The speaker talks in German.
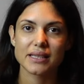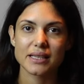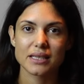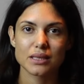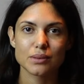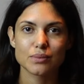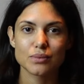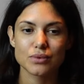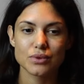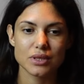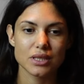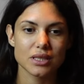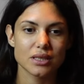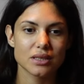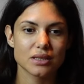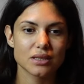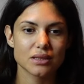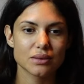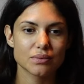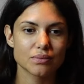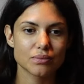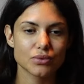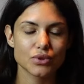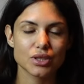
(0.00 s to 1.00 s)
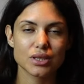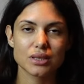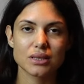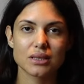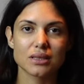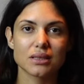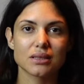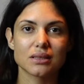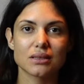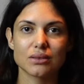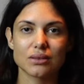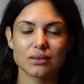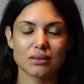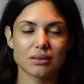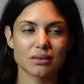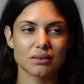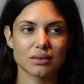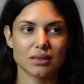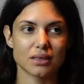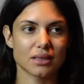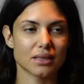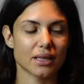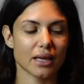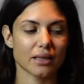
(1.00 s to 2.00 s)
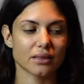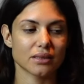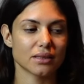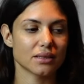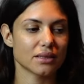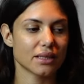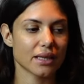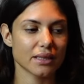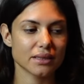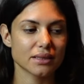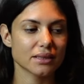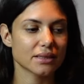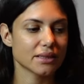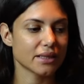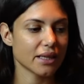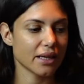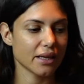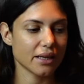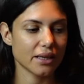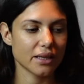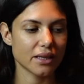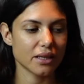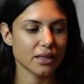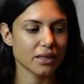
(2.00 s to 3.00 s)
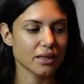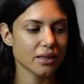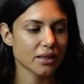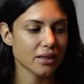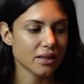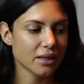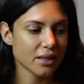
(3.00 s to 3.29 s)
explodiert. Ich wusste, ich dachte, das ist der Key.